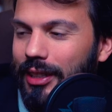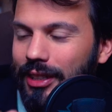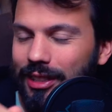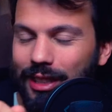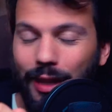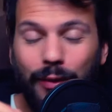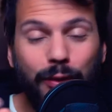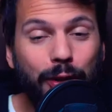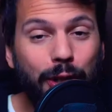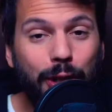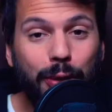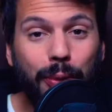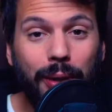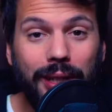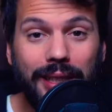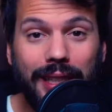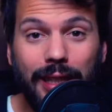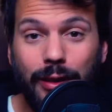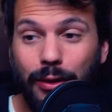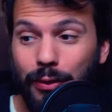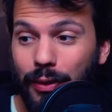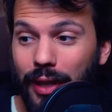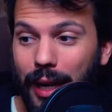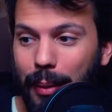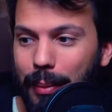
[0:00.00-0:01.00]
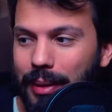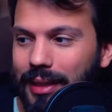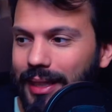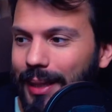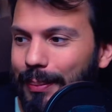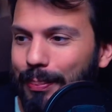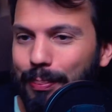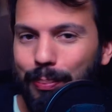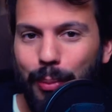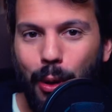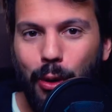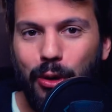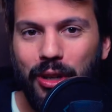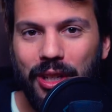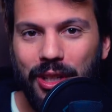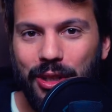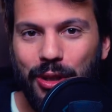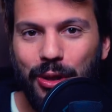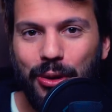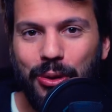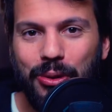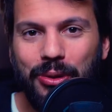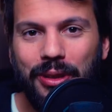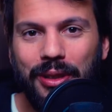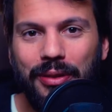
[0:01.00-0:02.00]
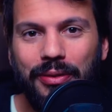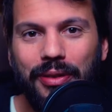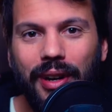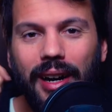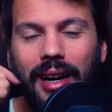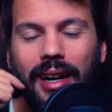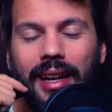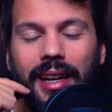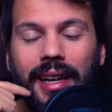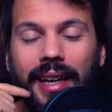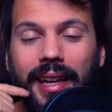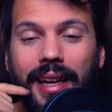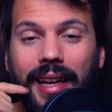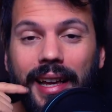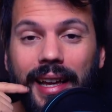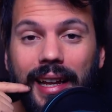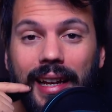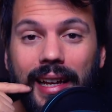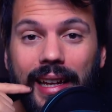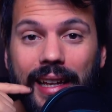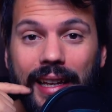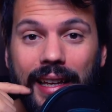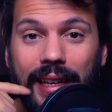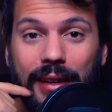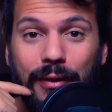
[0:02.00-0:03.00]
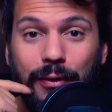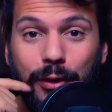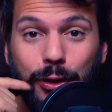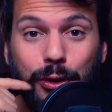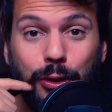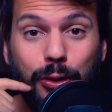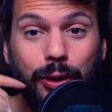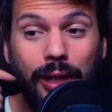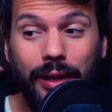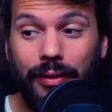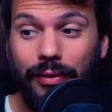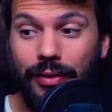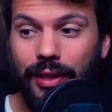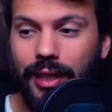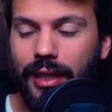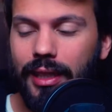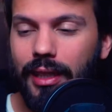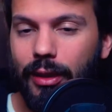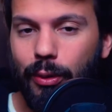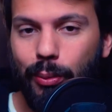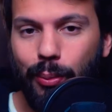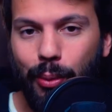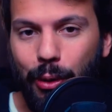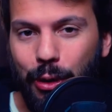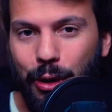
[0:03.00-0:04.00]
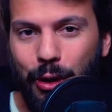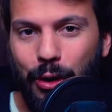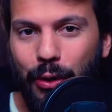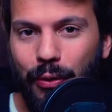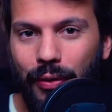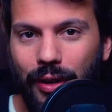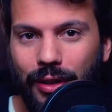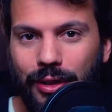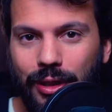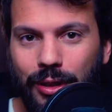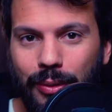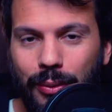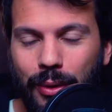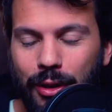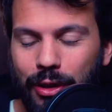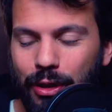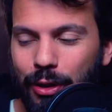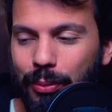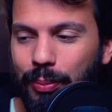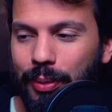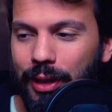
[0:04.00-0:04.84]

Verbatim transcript: Stavo riguardando veramente pochi secondi fa le fotografie che ho un pochino fatto in questo